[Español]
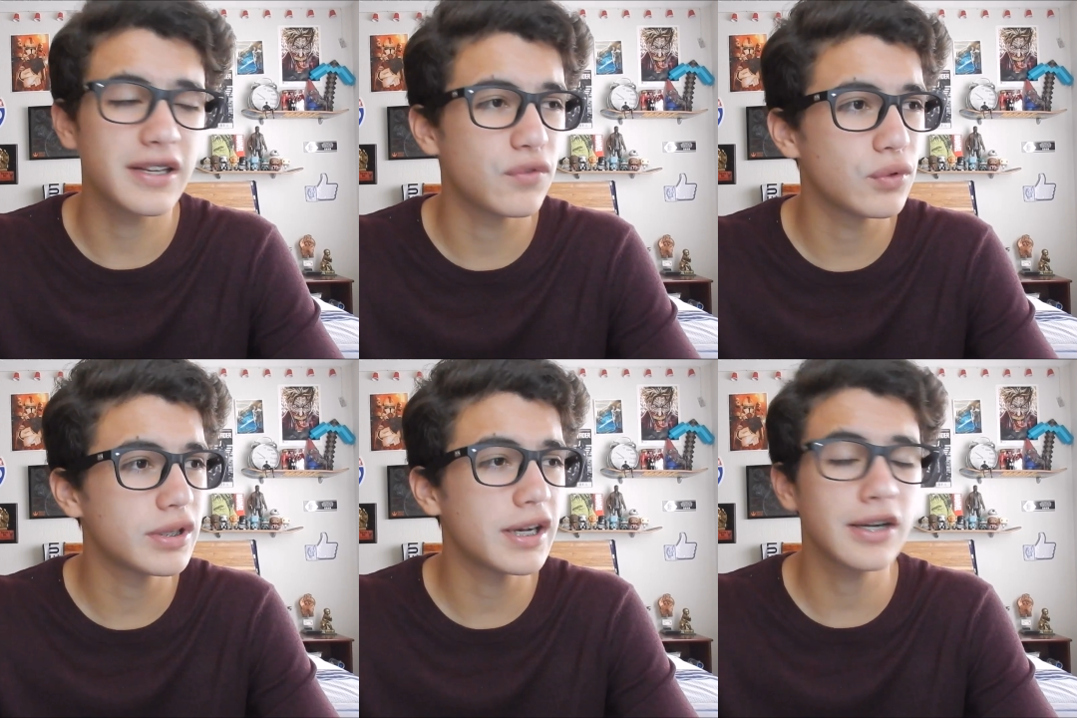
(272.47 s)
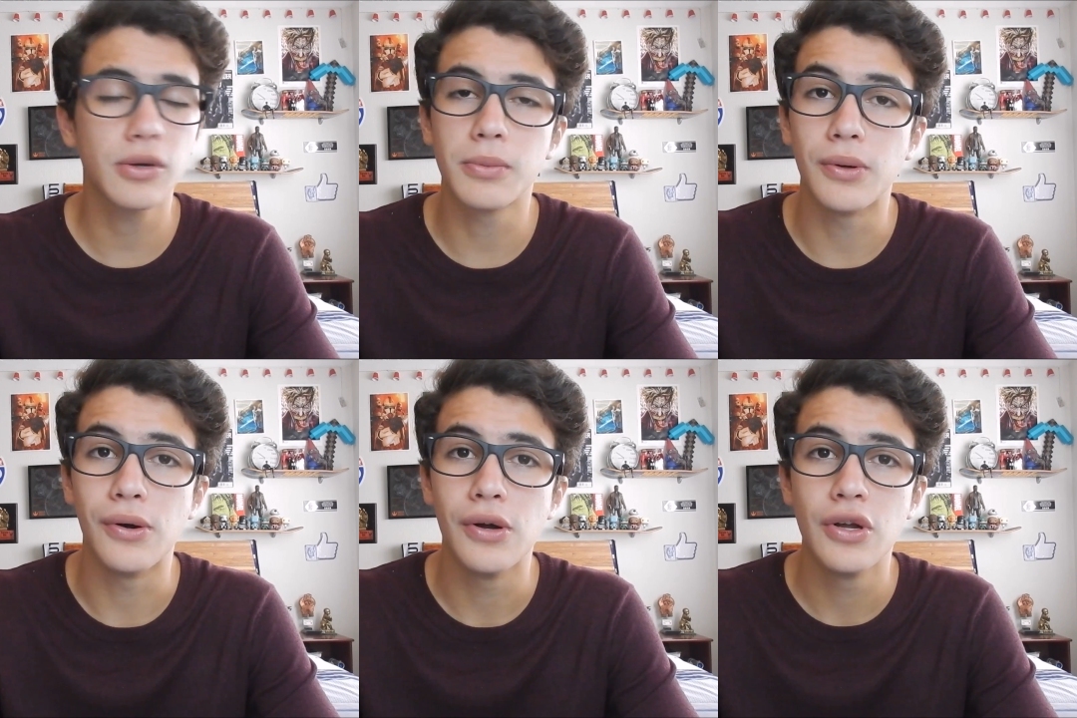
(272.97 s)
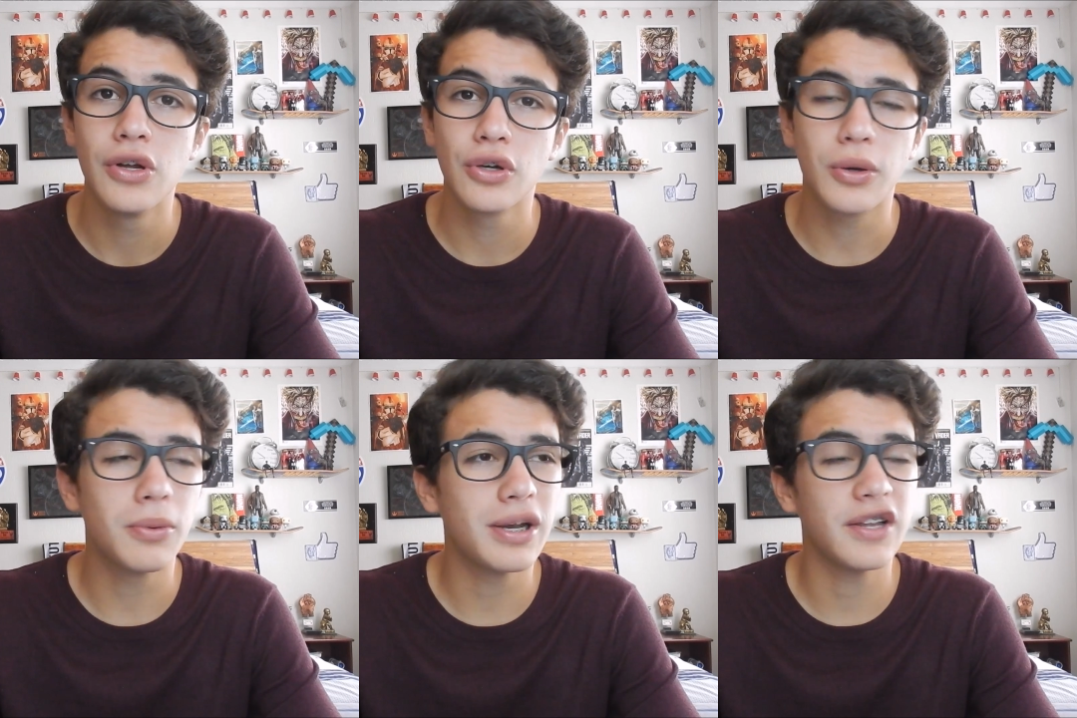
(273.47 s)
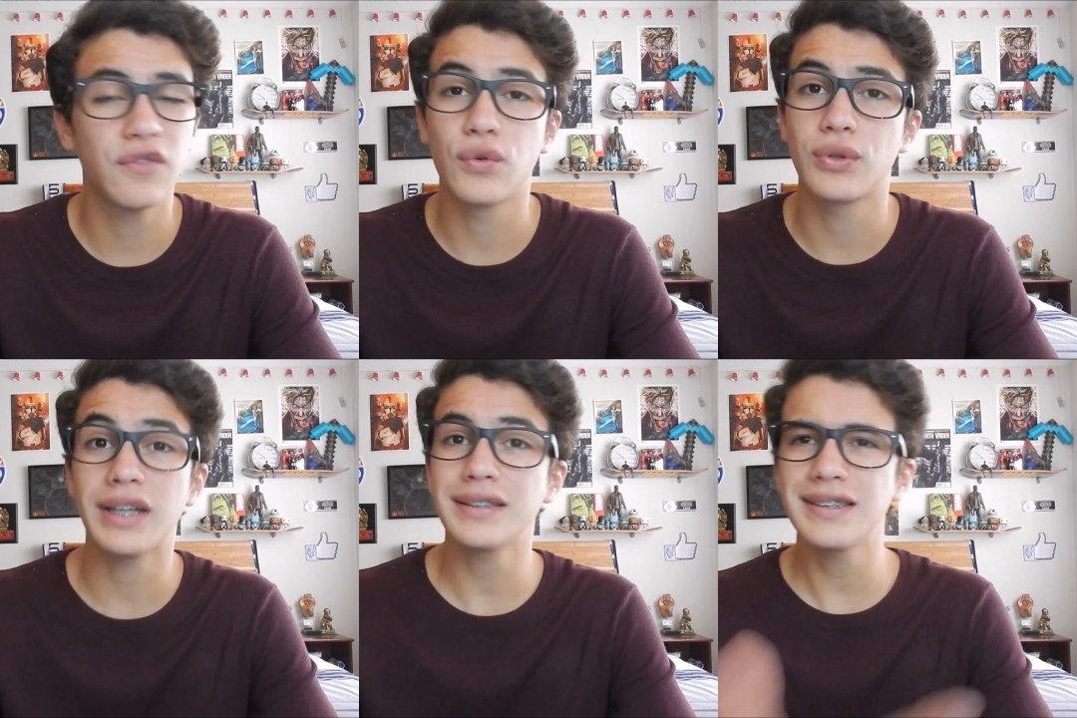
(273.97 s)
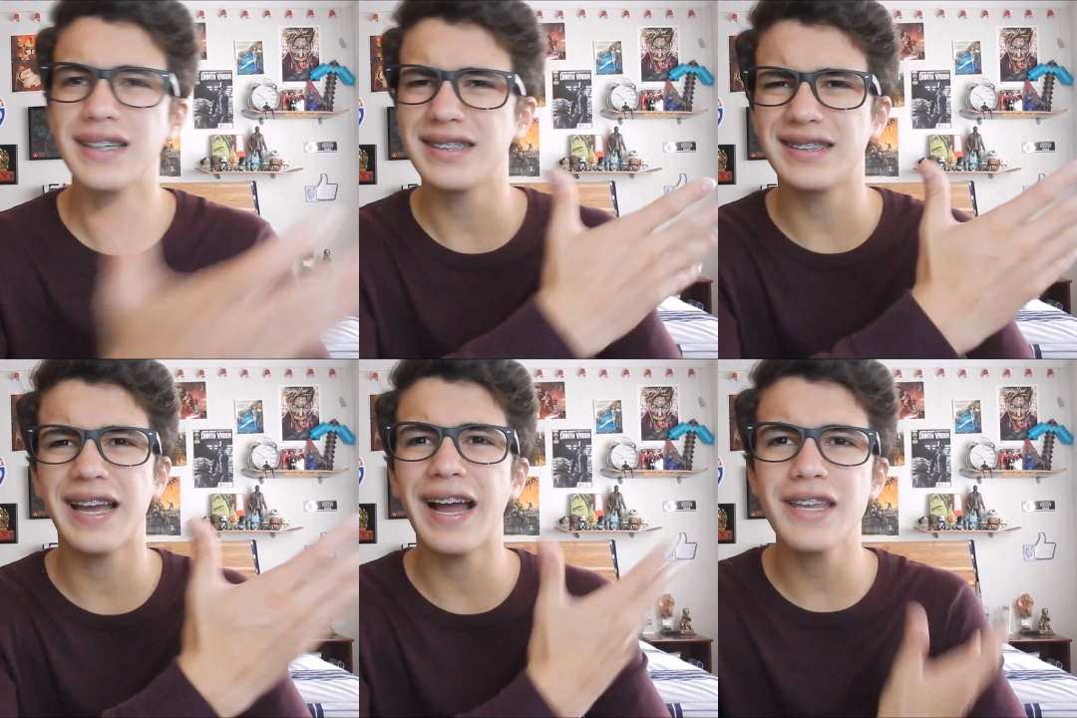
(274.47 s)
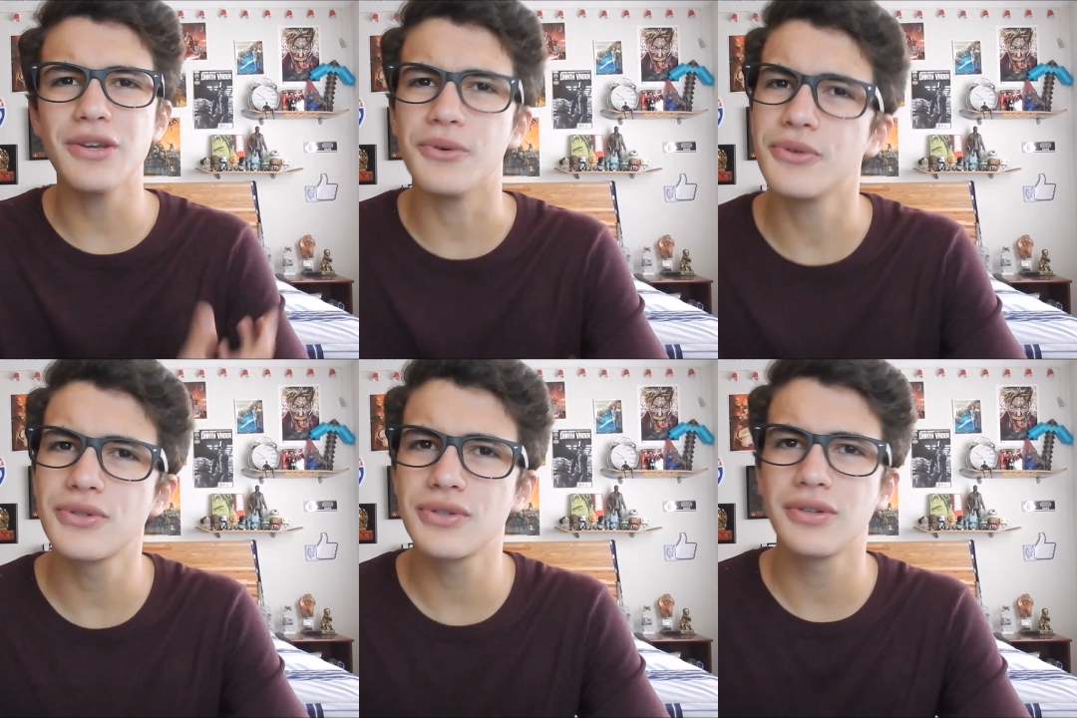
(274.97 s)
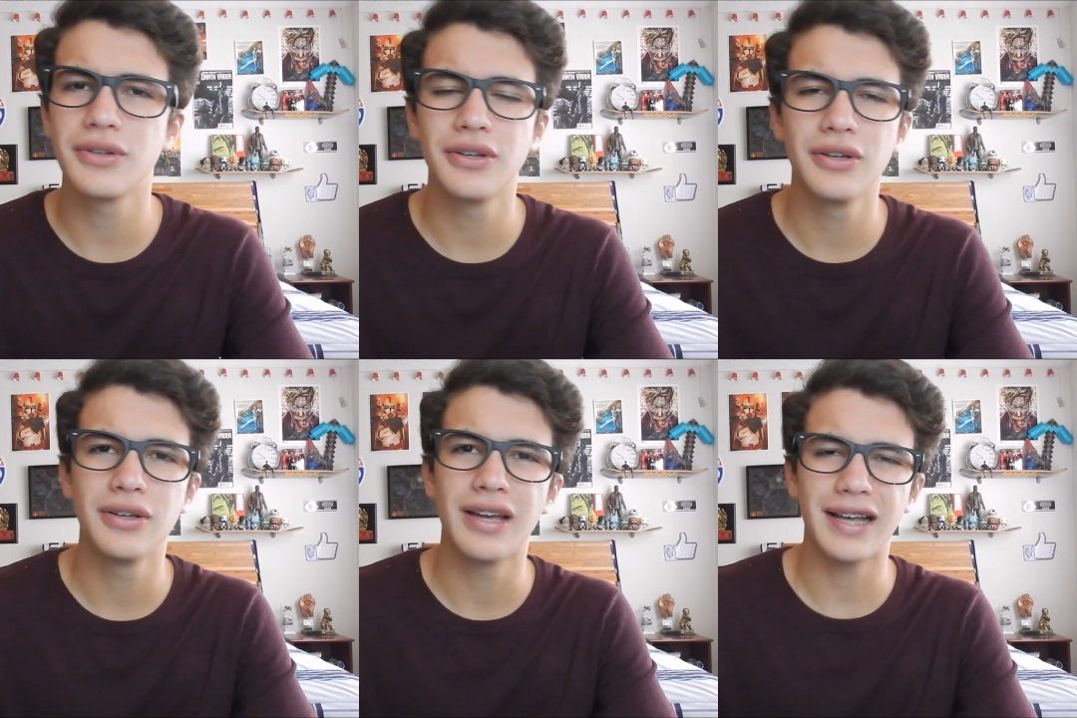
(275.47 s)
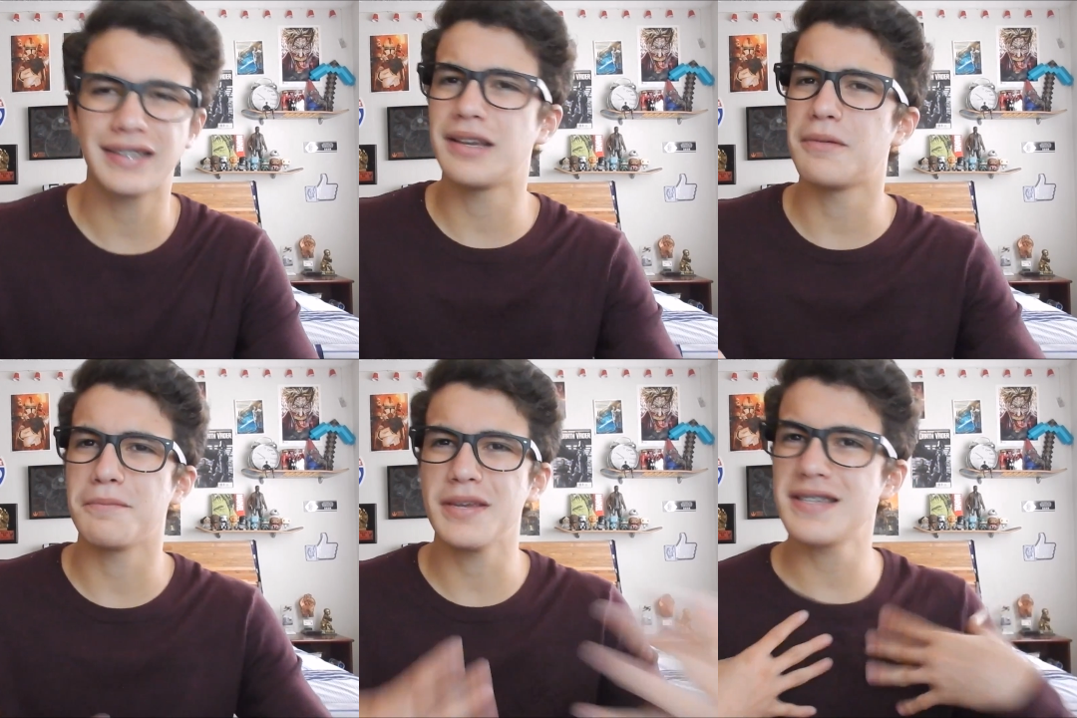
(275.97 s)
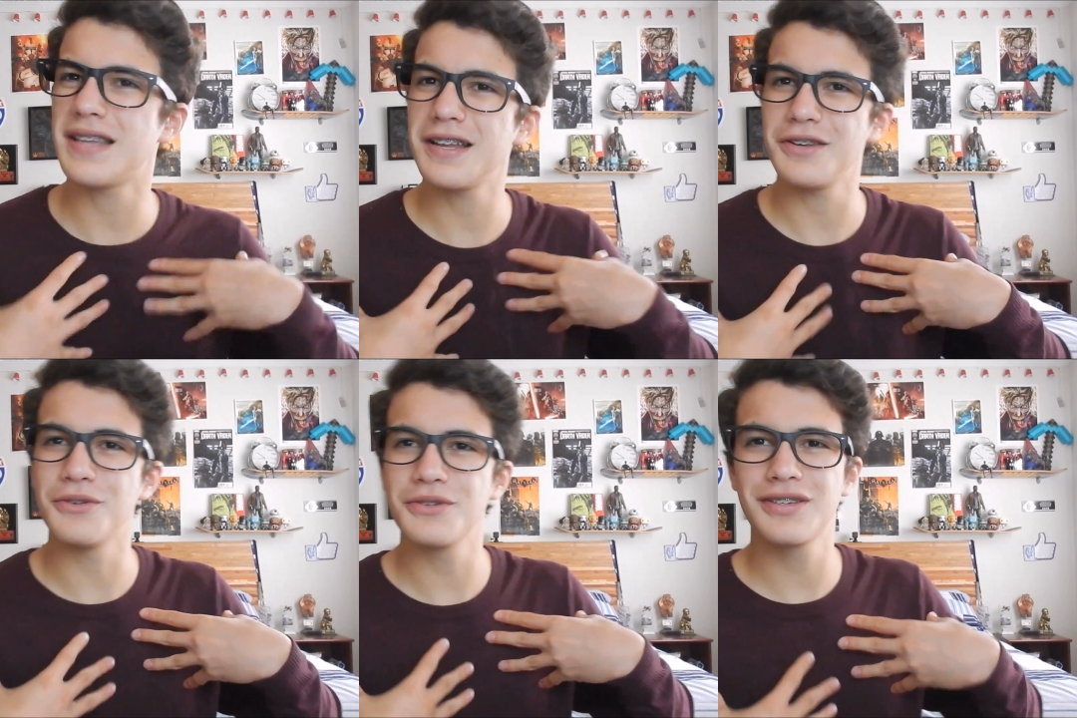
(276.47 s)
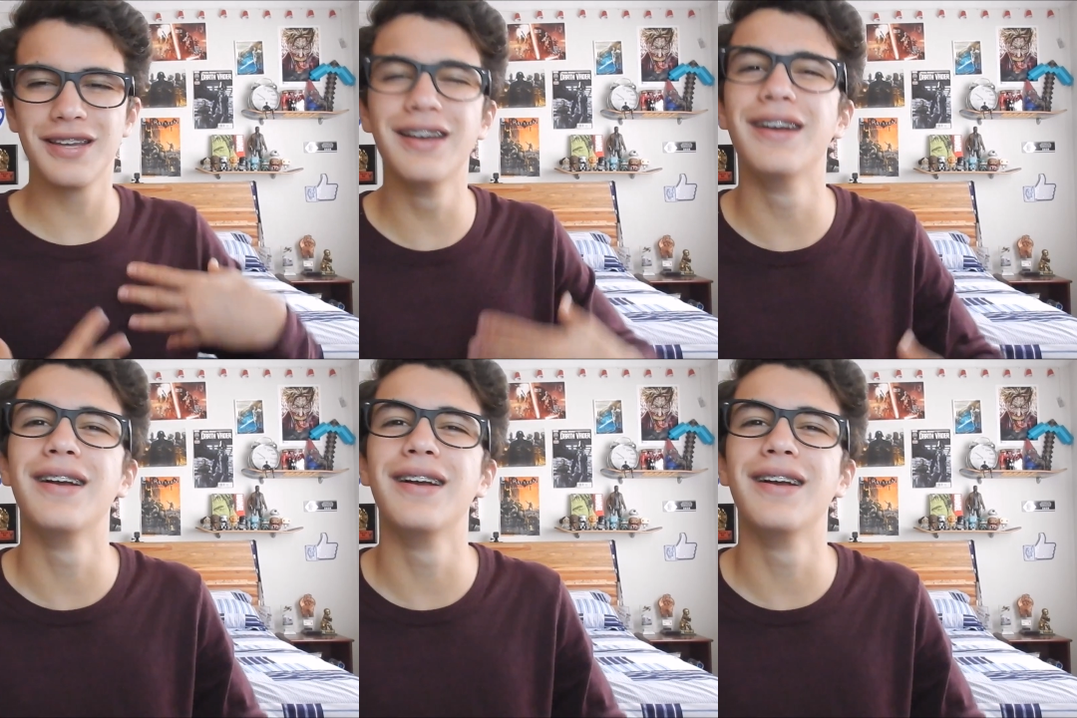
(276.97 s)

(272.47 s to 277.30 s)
Disfrútala como, como la disfrutaste hace años. Hace mis años.